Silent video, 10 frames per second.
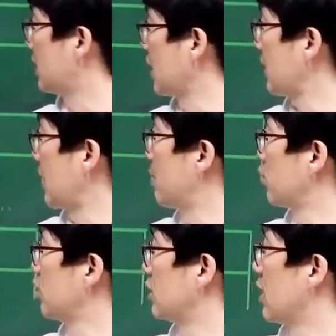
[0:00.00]
대개
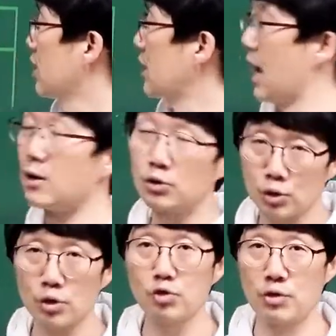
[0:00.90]
반복은
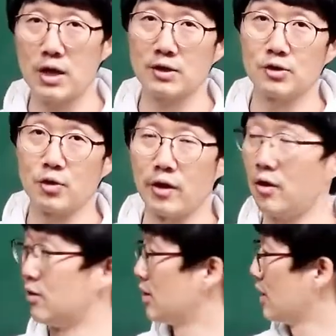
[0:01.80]
강조를 위 하는
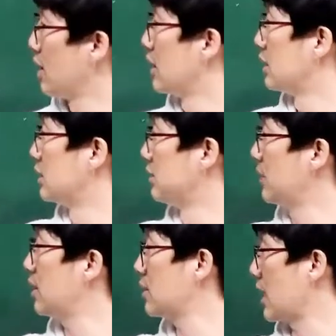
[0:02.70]
거예요.
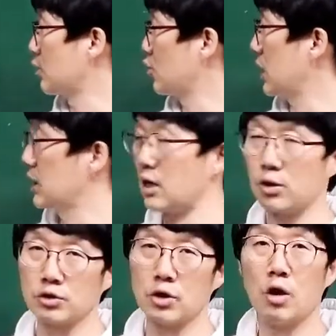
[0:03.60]
의미를 강조하기 위한
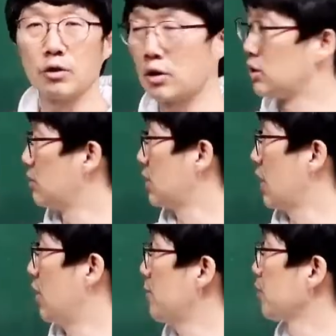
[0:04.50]
거죠. 어떤
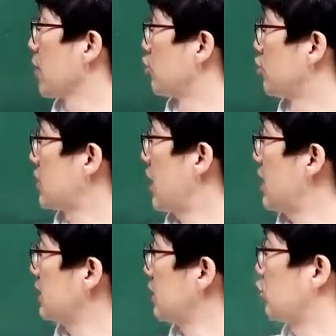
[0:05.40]
의미인데요?
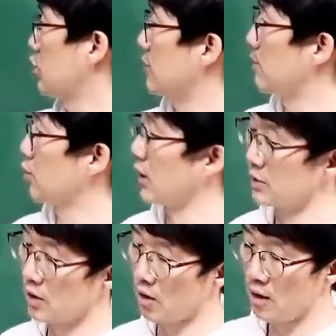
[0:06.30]
유사한 식구를
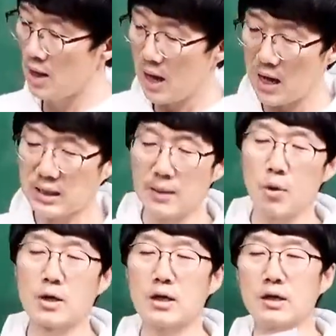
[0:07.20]
반복해서 아까
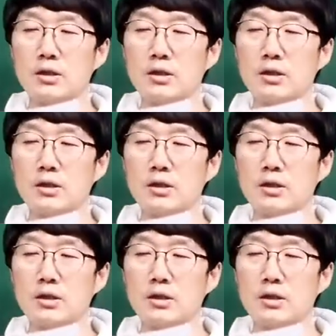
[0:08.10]
뭔가를